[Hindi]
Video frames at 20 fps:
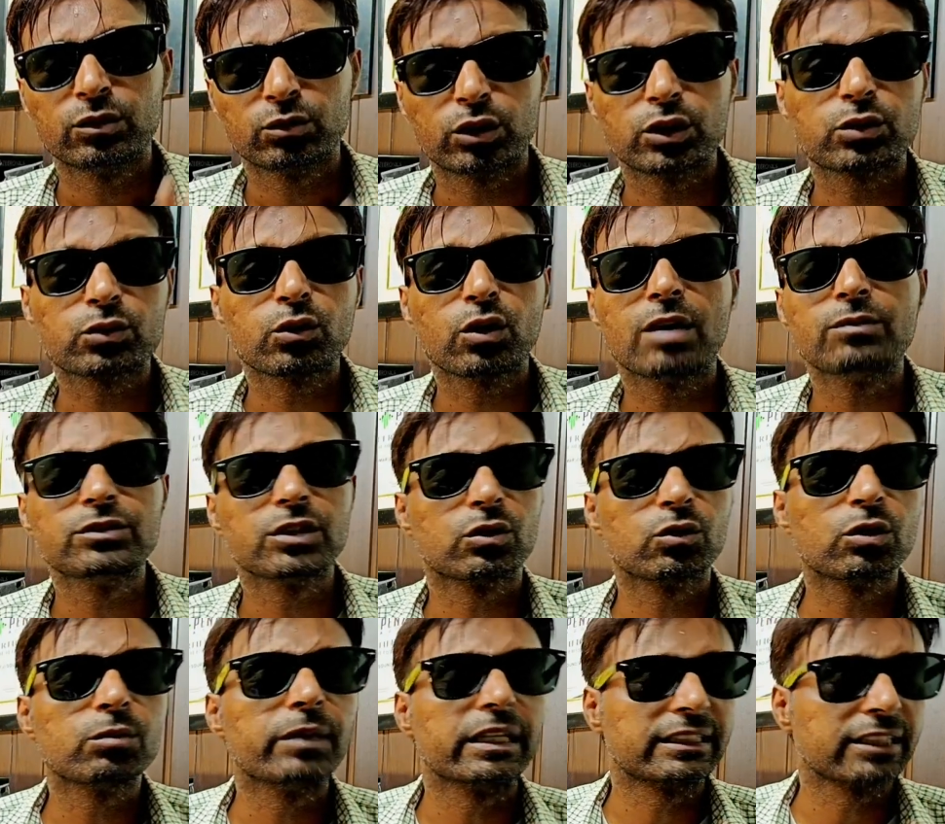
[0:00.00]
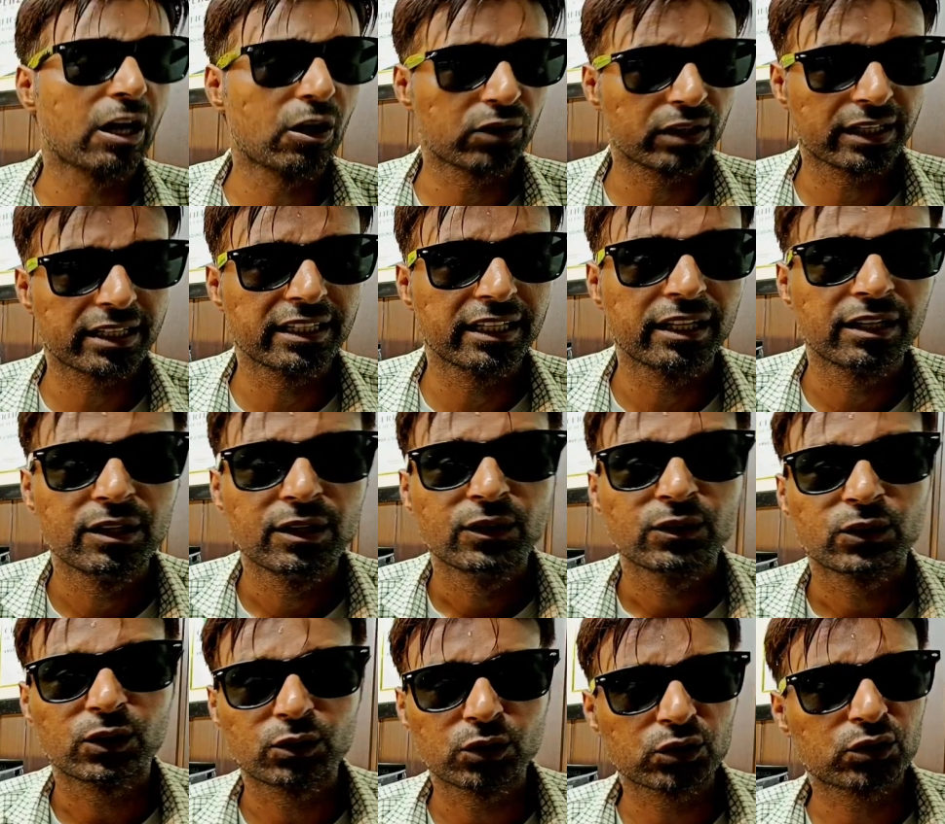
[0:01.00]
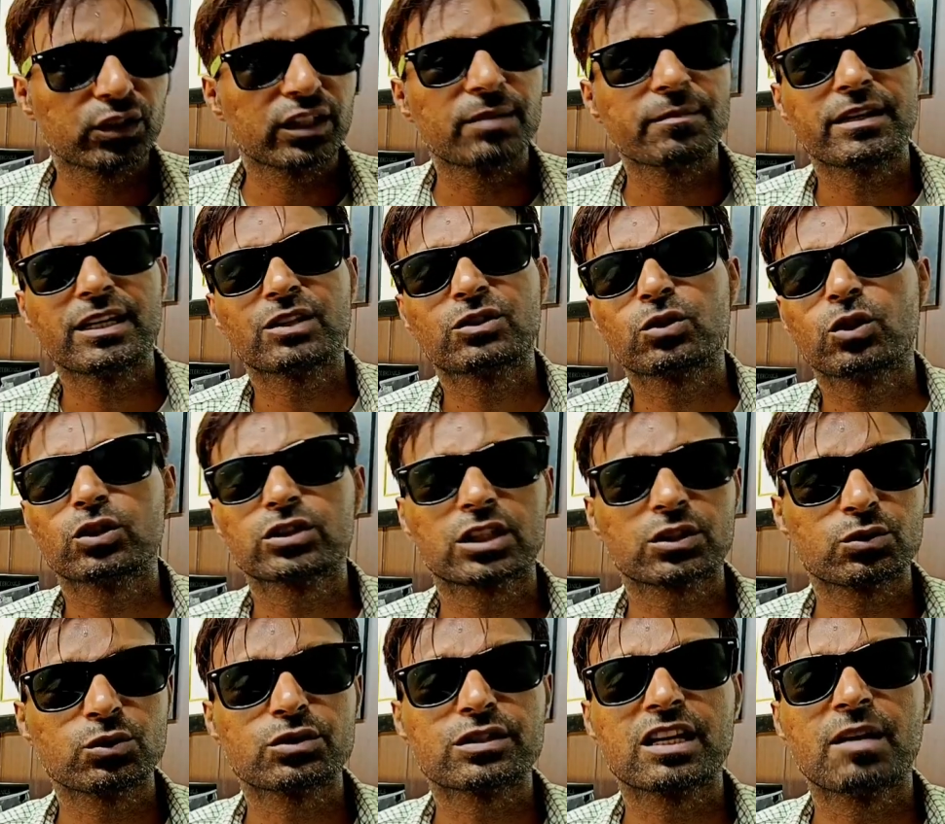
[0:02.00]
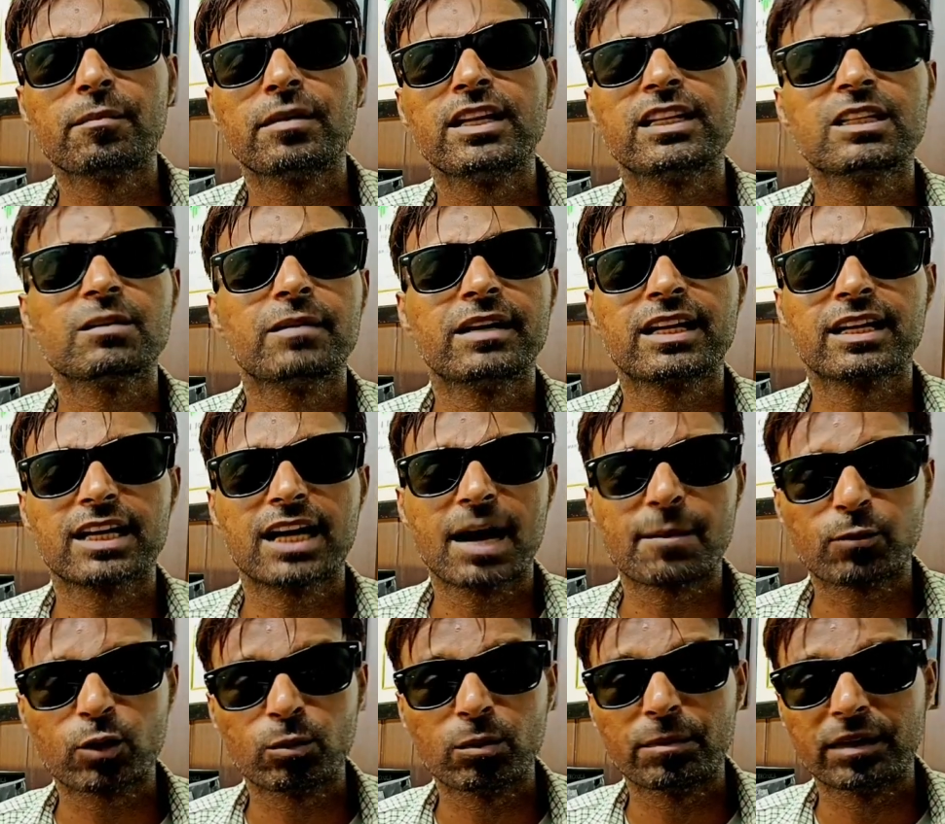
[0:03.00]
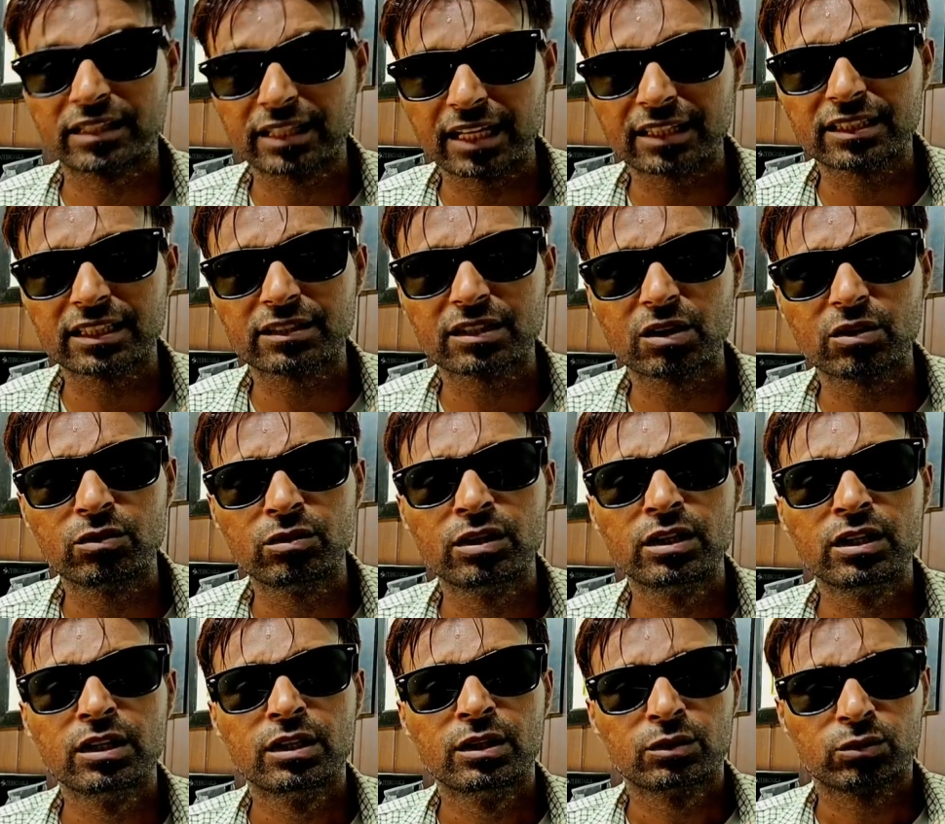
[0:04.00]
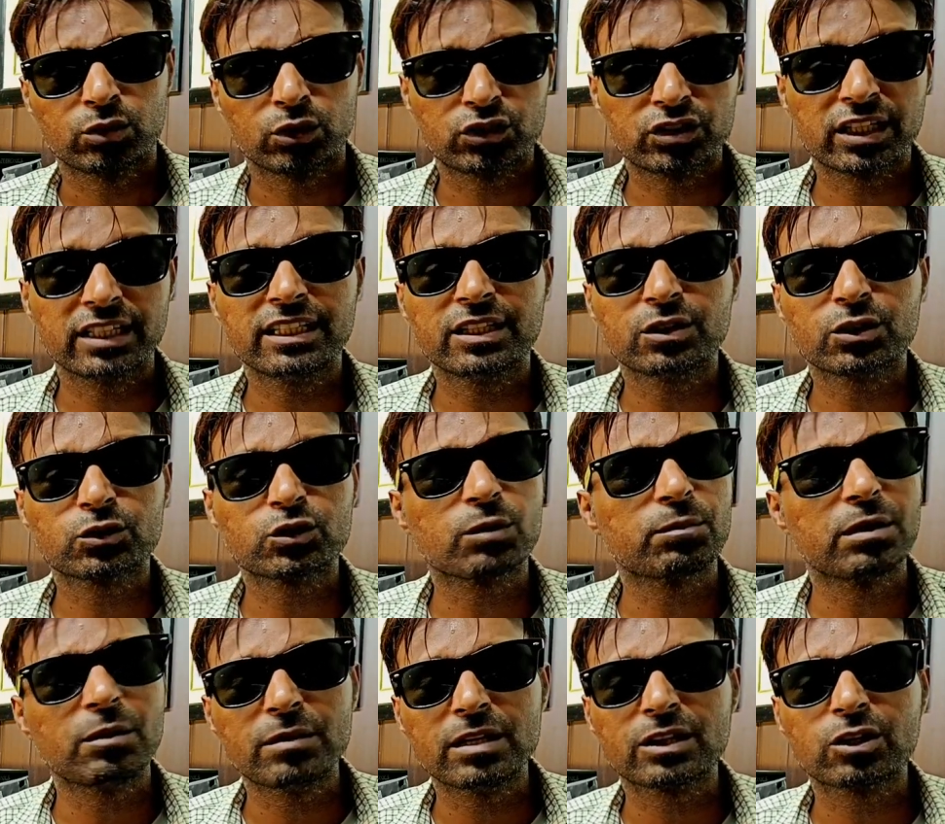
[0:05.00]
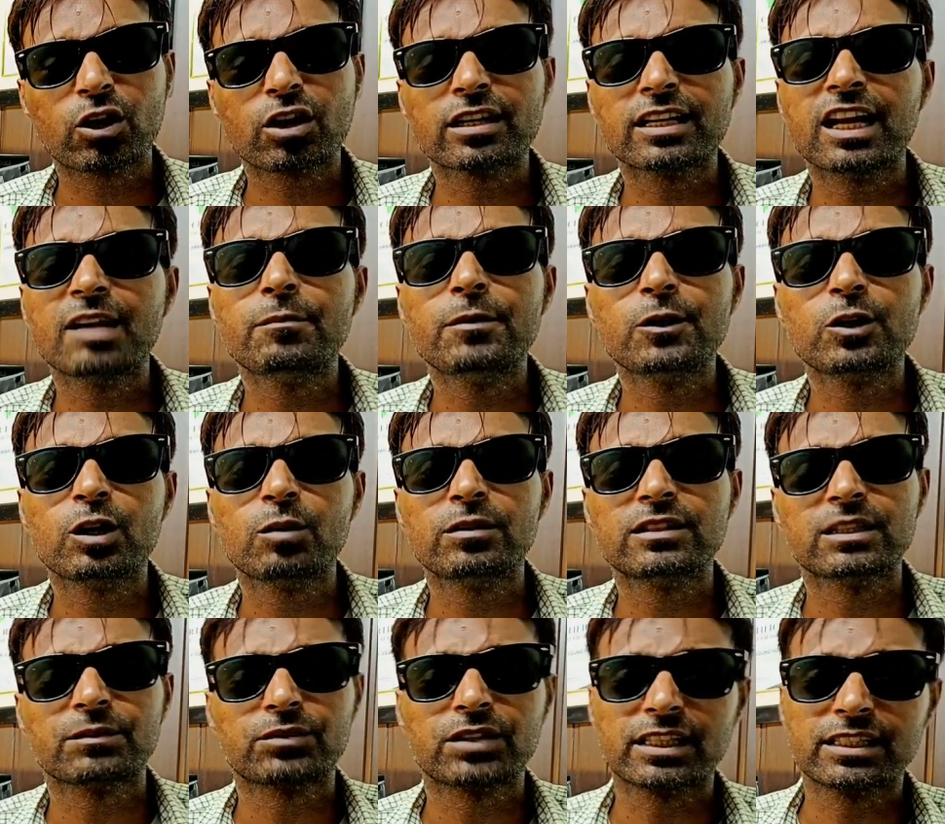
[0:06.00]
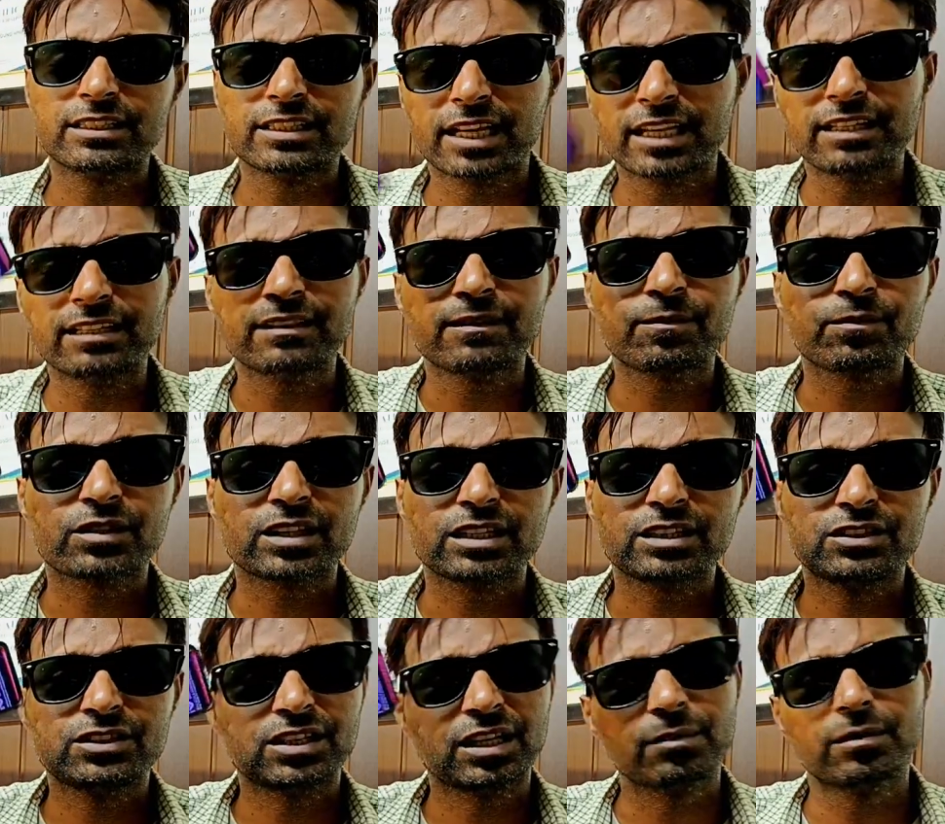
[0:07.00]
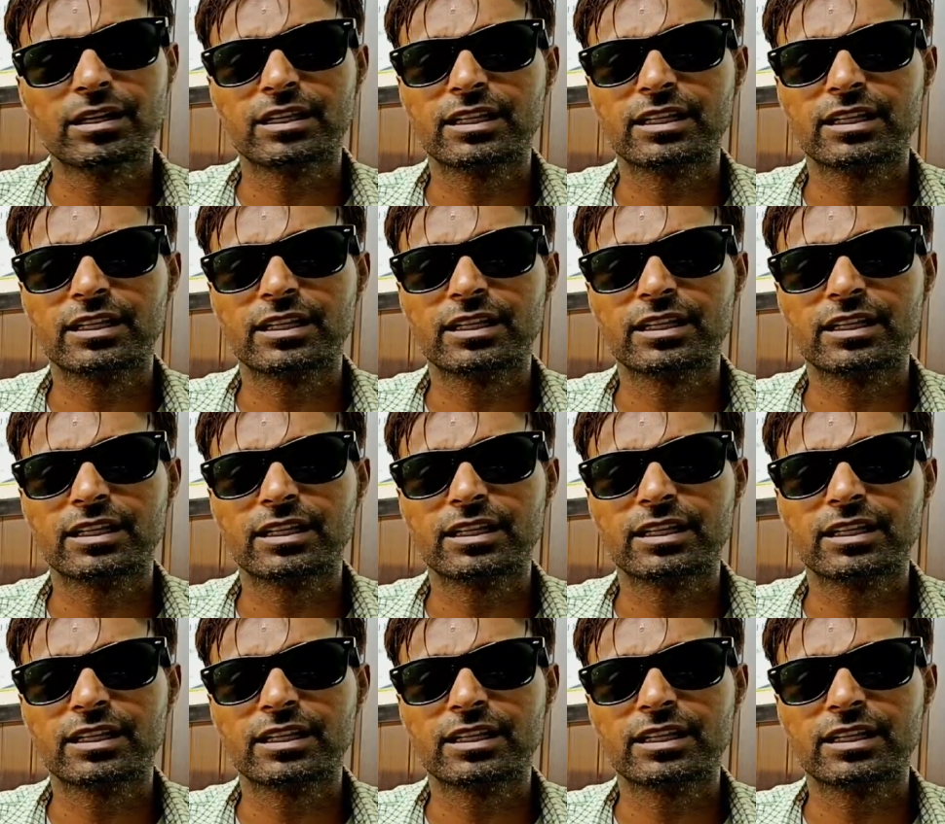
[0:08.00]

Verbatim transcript: तो इसको आप ज़रूर बचाव रखिए तो दोस्तों ये मैंने थोड़ा सा सूचना मिली थी मैंने कहा आपको मैं बता देता हूँ तो चलिए दोस्तों फिर मिलते तो नए वीडियो में जब तक जय हिंद जय